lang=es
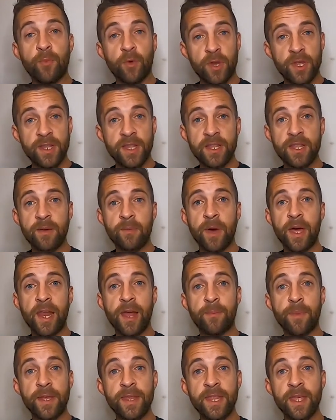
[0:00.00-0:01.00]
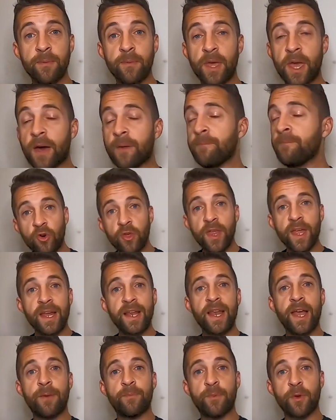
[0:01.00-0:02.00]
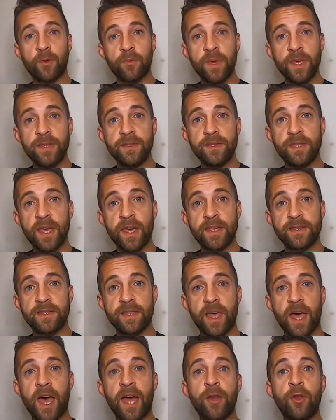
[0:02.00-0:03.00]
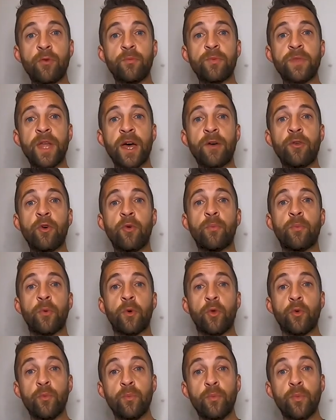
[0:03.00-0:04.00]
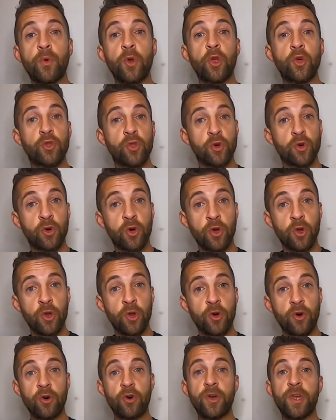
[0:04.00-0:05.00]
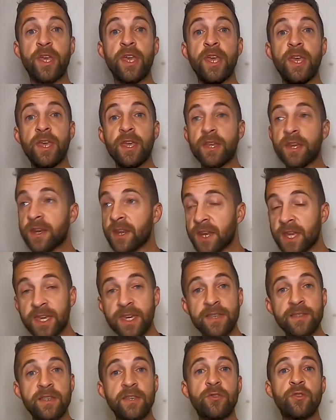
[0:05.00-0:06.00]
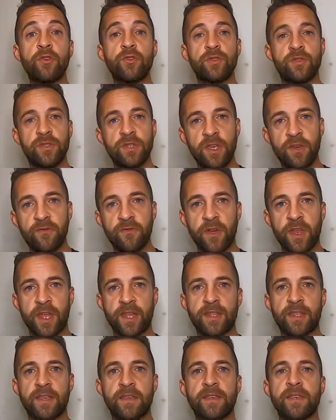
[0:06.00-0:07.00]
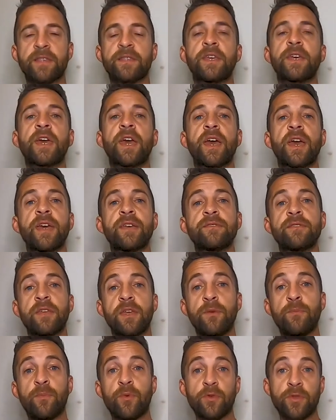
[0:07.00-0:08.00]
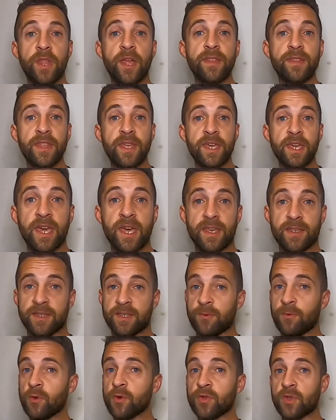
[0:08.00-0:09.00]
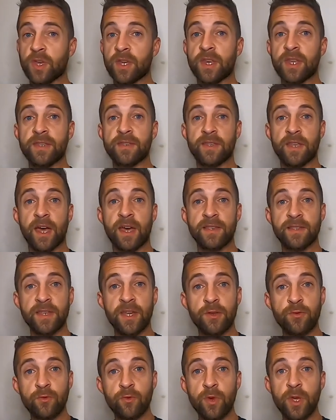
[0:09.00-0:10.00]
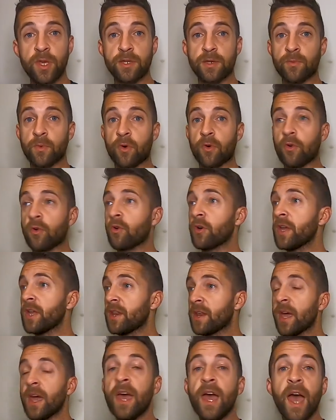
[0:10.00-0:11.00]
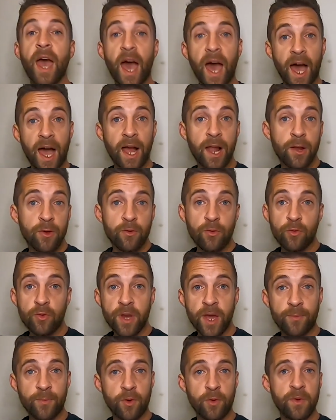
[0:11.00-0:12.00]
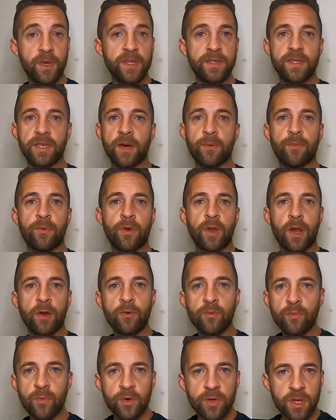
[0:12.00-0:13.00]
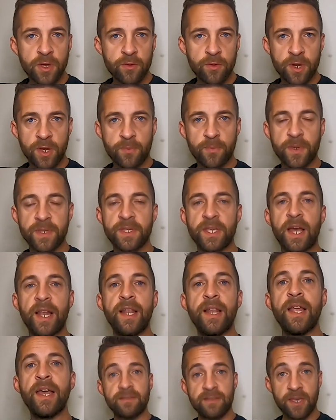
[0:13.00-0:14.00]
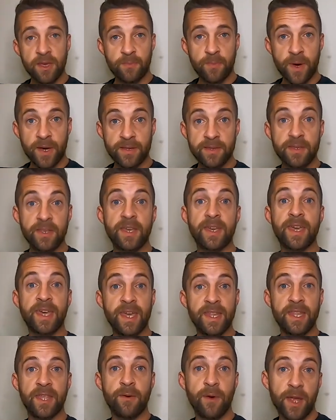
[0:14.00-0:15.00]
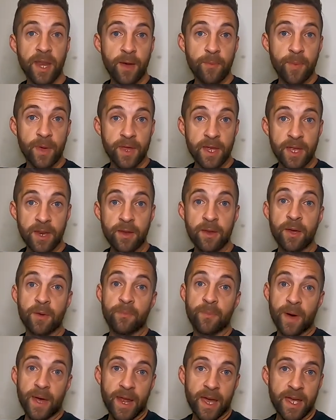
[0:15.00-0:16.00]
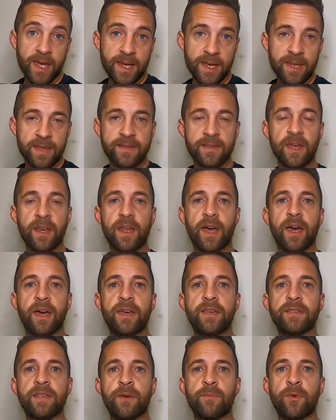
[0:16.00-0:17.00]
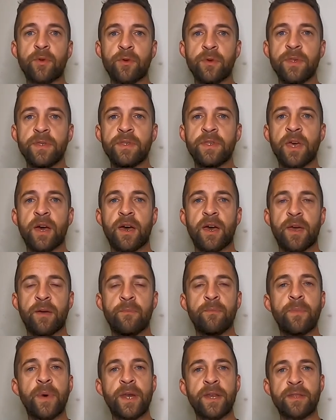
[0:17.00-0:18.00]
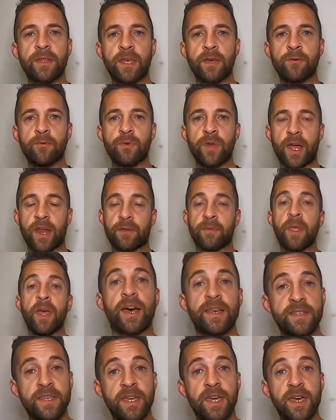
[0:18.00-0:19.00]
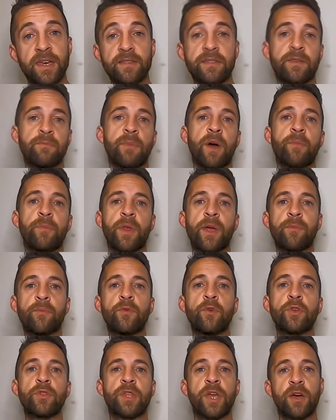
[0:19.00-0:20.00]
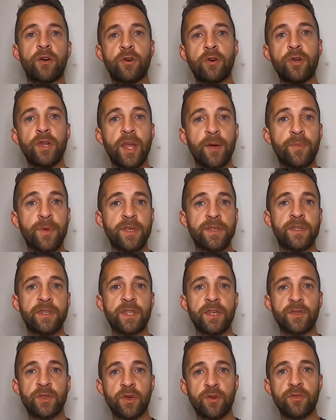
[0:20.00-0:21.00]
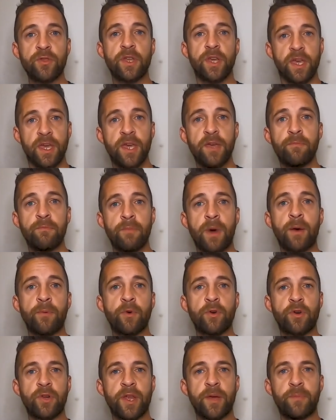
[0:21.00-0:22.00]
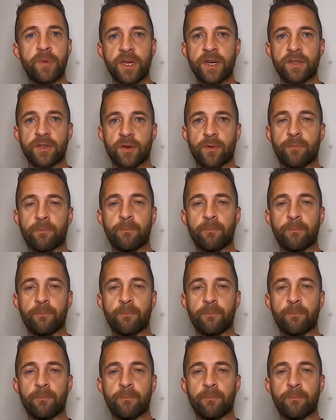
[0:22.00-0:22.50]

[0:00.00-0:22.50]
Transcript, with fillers: Por este tema de la pandemia, todas las provincias han optado por un protocolo y requisitos diferentes, así que es importante que si vos querés hacer turismo o ir a alguna provincia por algún motivo en especial, sepas qué te van a pedir para ingresar a esa provincia en particular. Así que sin más preámbulos te dejo con la presentación y vamos con la explicación.